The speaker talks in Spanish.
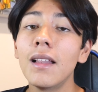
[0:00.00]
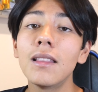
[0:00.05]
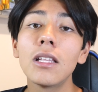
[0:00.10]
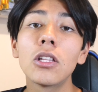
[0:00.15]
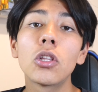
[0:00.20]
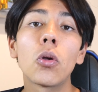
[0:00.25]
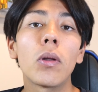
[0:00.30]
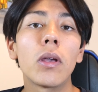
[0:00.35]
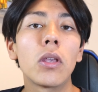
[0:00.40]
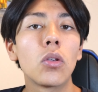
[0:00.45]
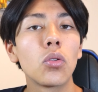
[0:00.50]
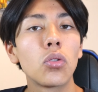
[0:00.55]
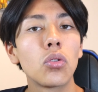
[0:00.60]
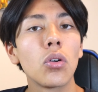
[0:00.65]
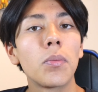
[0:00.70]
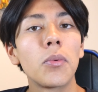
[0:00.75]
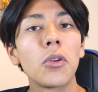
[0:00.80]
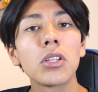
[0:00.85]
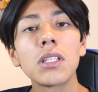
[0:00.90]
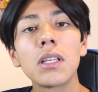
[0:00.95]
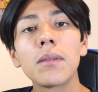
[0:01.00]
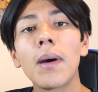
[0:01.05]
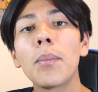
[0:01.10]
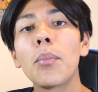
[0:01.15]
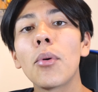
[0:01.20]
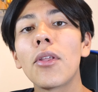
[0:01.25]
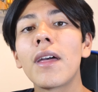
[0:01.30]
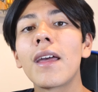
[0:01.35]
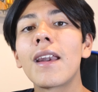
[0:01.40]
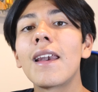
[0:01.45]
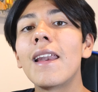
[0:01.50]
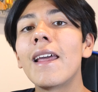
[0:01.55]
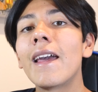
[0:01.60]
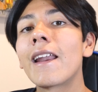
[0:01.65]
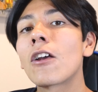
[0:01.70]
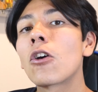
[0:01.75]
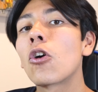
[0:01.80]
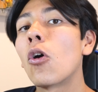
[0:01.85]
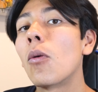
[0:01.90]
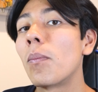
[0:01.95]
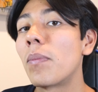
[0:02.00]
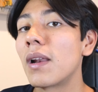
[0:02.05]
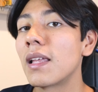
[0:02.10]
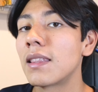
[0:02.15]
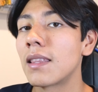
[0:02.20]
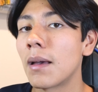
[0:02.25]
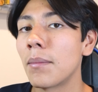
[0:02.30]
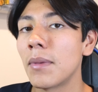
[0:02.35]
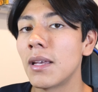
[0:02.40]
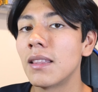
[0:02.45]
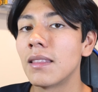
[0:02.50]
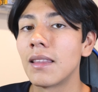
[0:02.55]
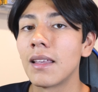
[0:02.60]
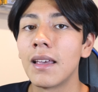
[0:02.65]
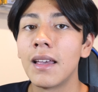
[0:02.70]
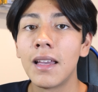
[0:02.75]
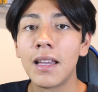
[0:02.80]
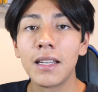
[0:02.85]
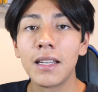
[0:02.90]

el título en YouTube no se va a poder leer completamente,